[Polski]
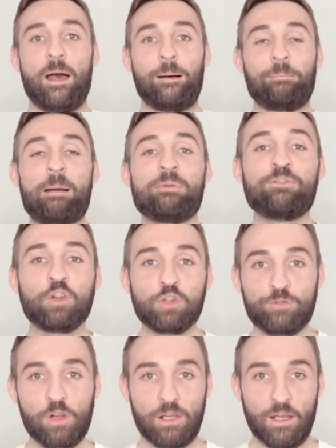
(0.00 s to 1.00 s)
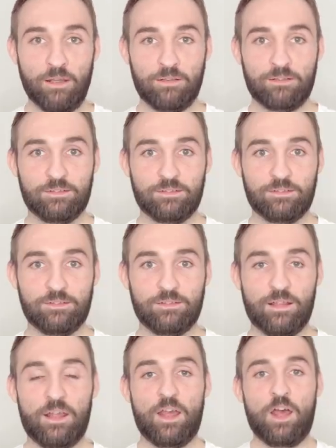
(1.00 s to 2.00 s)
Mamy wolną wolę.
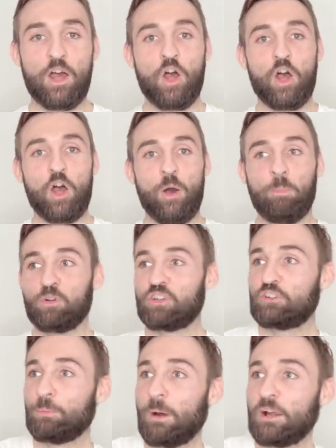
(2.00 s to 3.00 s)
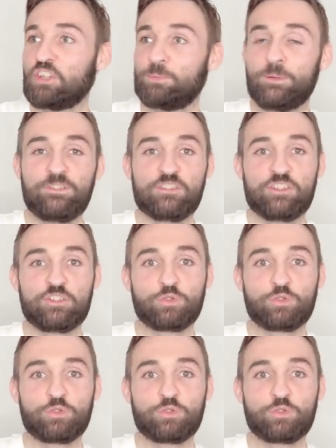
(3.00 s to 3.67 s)
Możesz zobaczyć pewne rzeczy,